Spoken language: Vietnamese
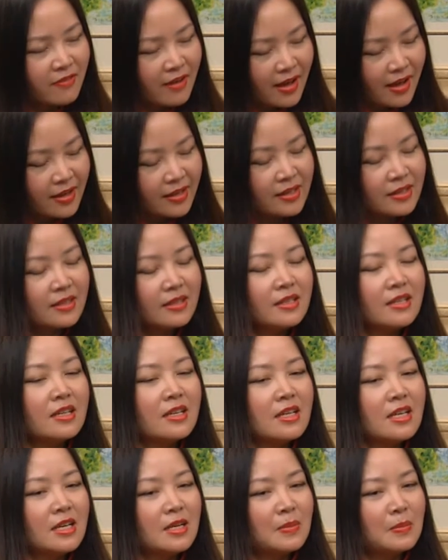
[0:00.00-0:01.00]
phải
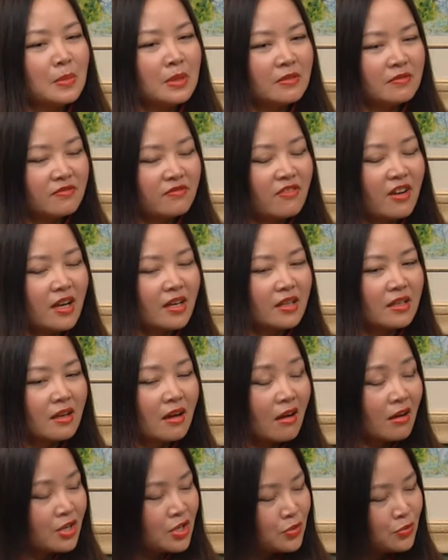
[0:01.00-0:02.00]
mình phải
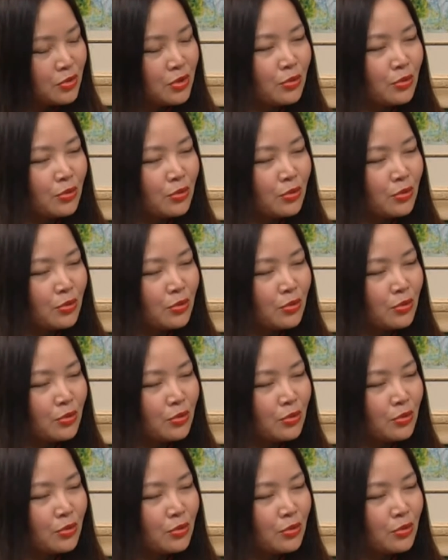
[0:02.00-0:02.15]
có yếu